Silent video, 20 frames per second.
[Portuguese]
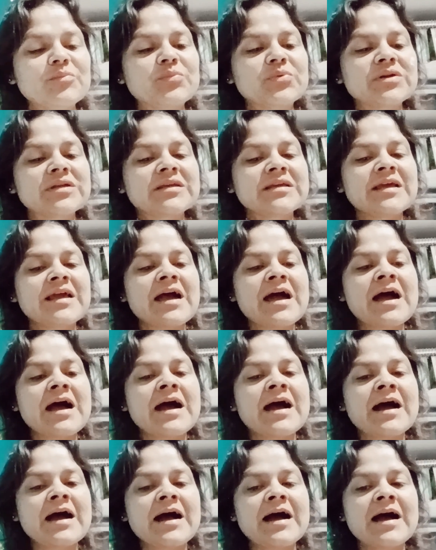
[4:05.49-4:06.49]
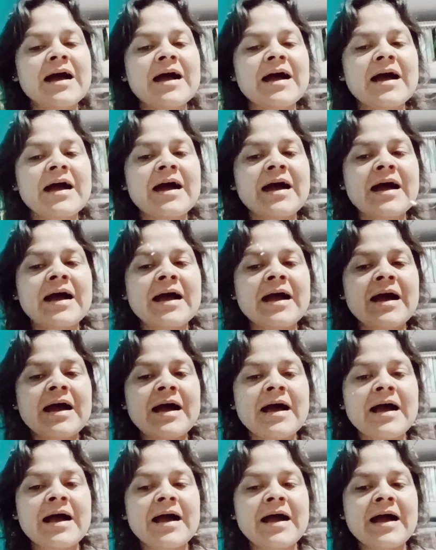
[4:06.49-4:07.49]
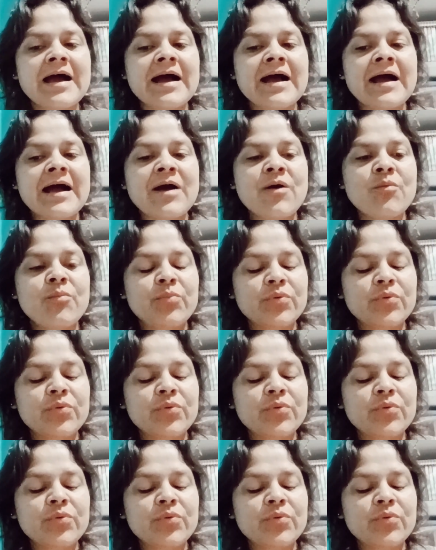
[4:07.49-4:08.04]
Porque a, o